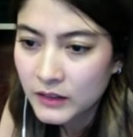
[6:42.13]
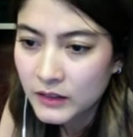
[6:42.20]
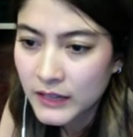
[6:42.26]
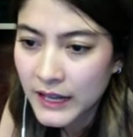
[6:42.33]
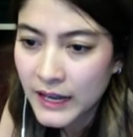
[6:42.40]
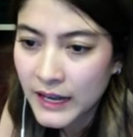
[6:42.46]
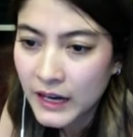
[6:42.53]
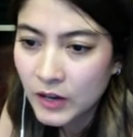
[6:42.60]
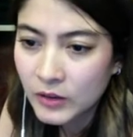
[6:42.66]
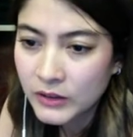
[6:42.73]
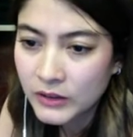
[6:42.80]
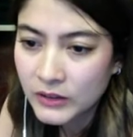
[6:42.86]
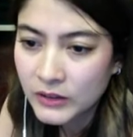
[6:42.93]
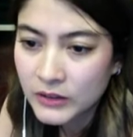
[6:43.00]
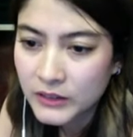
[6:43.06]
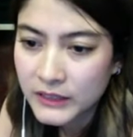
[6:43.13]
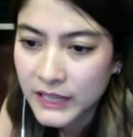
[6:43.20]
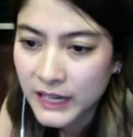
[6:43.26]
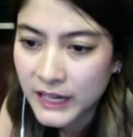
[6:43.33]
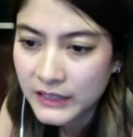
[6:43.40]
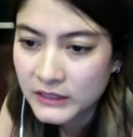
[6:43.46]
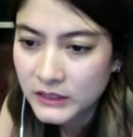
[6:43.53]
แล้วอ
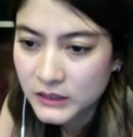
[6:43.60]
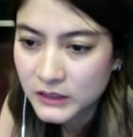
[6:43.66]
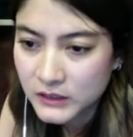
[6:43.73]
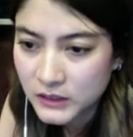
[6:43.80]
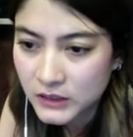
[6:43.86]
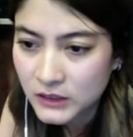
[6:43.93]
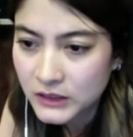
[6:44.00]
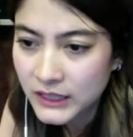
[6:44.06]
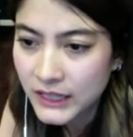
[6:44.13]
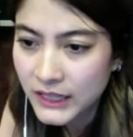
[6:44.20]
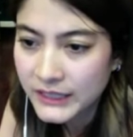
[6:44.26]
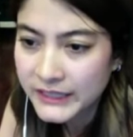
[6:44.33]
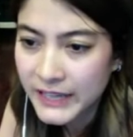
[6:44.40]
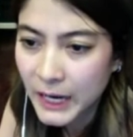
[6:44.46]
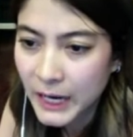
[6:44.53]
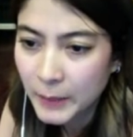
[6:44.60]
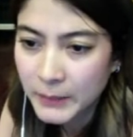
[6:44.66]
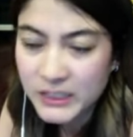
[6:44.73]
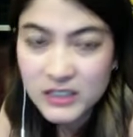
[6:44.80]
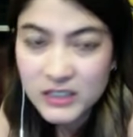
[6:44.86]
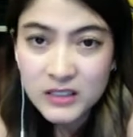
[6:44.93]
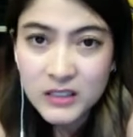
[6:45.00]
ยากจะซื้อเนี่ย อย่าไป
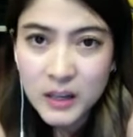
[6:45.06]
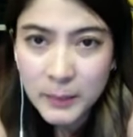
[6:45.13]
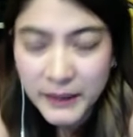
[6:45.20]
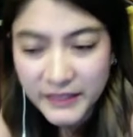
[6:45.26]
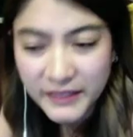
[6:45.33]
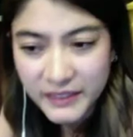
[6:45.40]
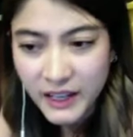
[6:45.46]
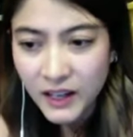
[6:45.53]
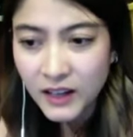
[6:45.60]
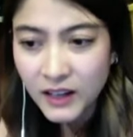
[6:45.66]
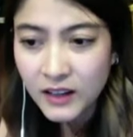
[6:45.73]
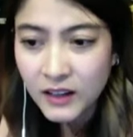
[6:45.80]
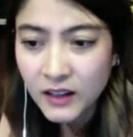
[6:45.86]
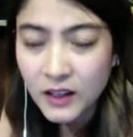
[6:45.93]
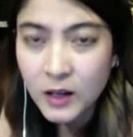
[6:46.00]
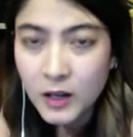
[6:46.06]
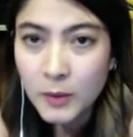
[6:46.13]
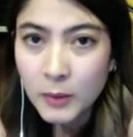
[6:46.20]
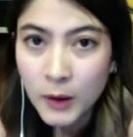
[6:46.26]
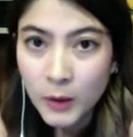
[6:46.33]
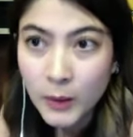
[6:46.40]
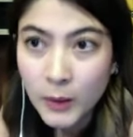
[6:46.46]
เชื่อมันนะ เพ
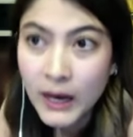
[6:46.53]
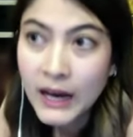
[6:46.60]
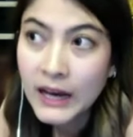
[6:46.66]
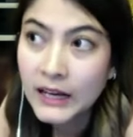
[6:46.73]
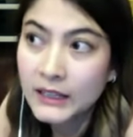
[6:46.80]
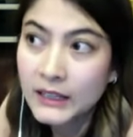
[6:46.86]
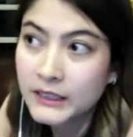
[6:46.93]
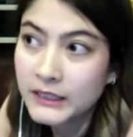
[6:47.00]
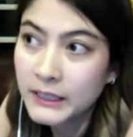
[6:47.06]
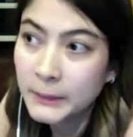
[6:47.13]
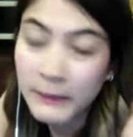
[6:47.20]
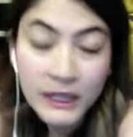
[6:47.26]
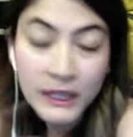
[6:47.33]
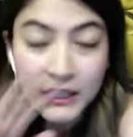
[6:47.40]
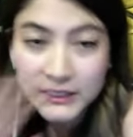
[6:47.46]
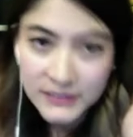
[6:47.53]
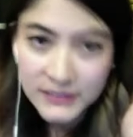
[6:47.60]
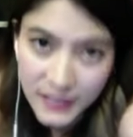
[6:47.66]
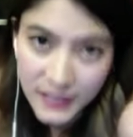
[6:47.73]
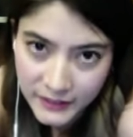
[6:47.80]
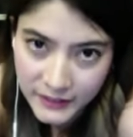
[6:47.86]
ราะว่ากี้ไม่เคยใส่